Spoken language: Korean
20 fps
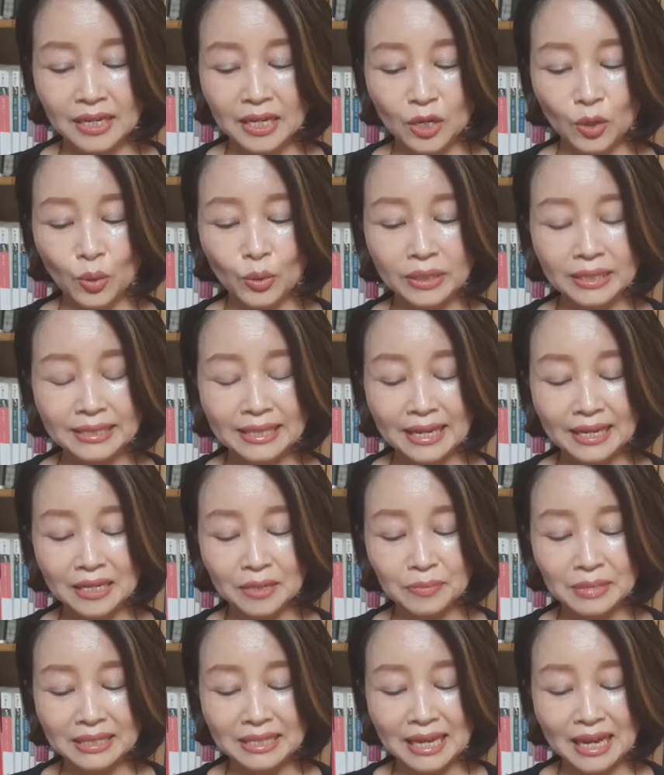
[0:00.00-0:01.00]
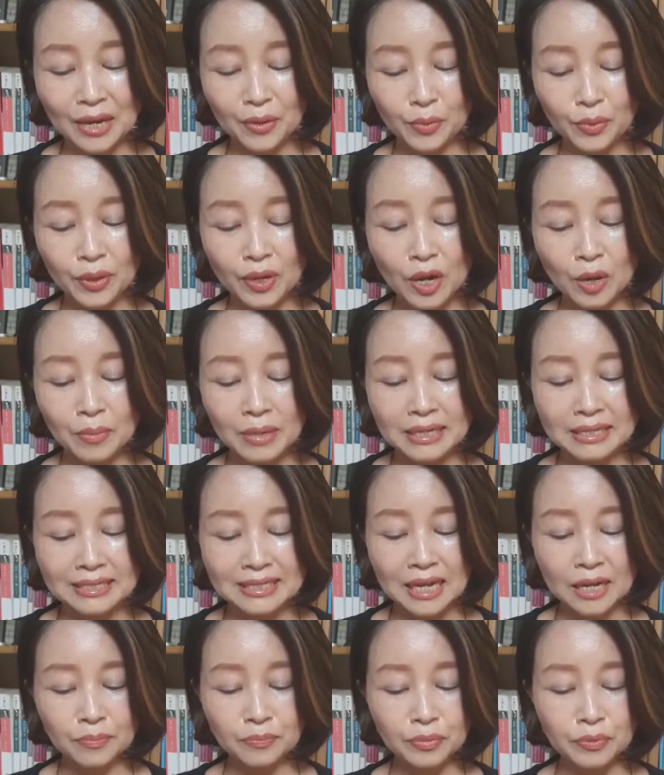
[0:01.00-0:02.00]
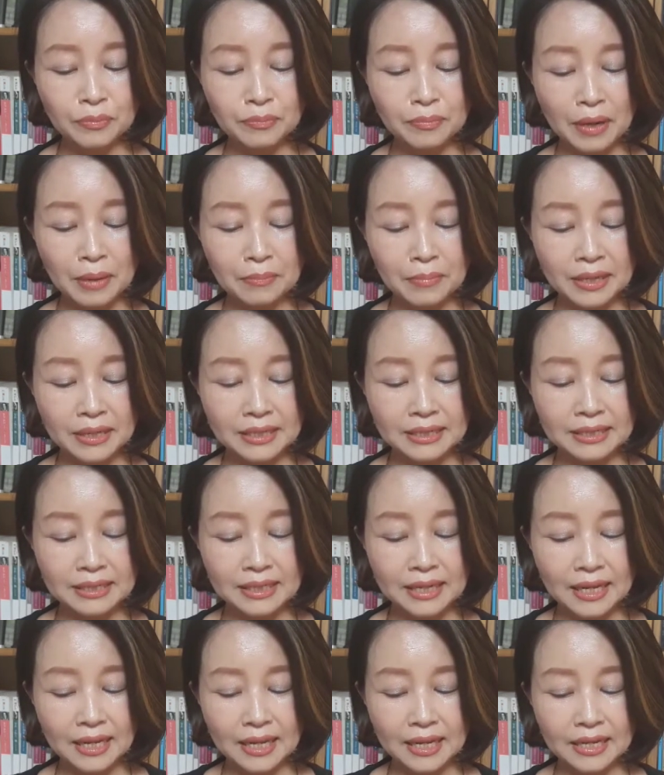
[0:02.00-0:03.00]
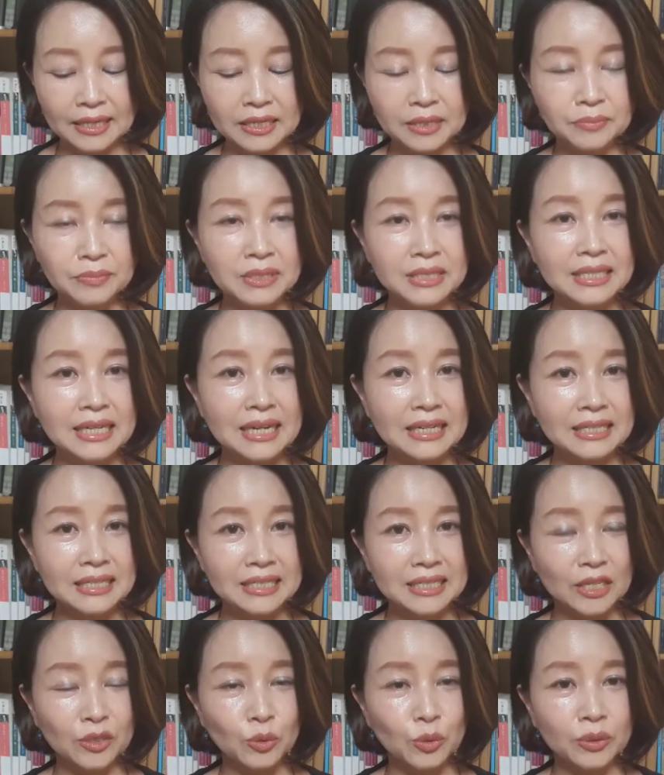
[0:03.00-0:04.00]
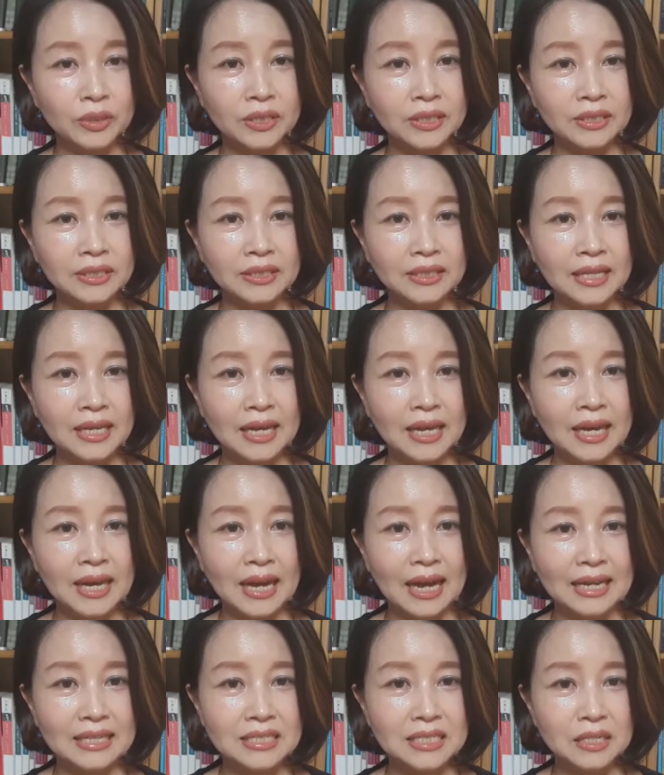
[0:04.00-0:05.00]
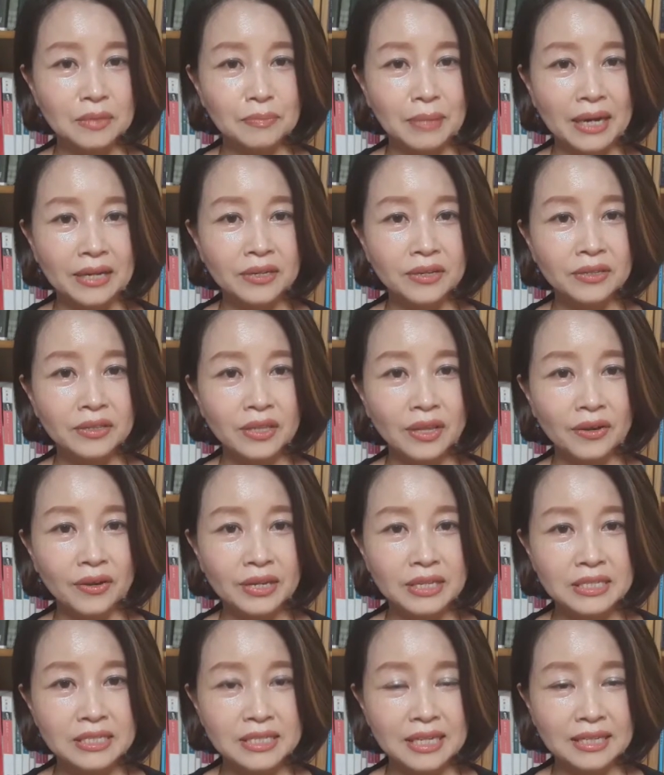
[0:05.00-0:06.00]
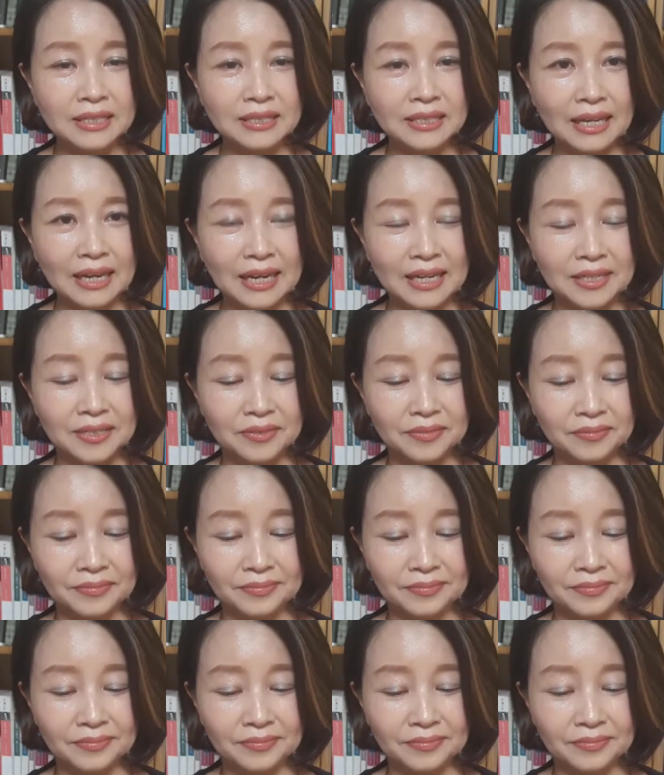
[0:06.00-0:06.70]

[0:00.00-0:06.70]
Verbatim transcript: 고리대금이나 위험한 상품 판매를 금지하는 제도는 아직 마련되어 있지 않다.